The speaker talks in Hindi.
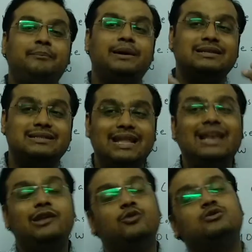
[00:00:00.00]

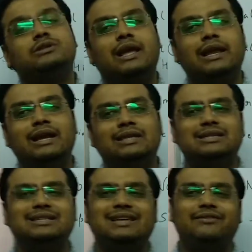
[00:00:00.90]
पर्सनल यूज़ के लिए
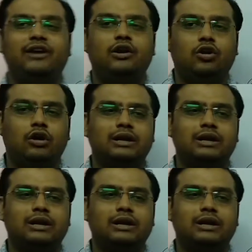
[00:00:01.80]
चीज़ें विड्रॉ